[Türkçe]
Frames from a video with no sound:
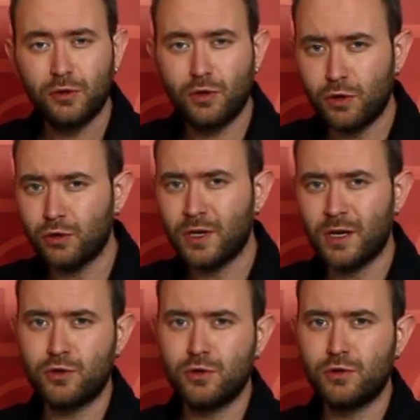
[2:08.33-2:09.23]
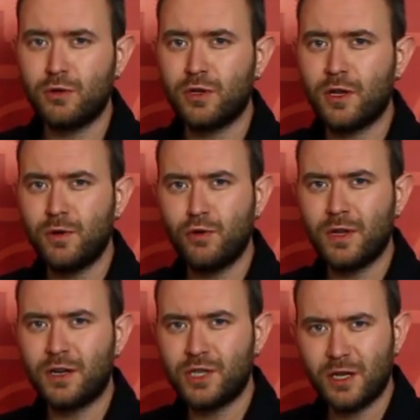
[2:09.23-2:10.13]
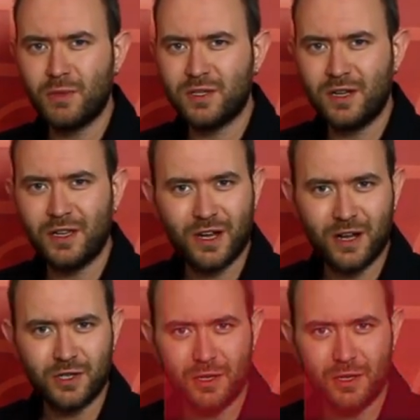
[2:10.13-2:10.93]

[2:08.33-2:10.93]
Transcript: 4K çözünürlükte videolar çekmesiyle dikkat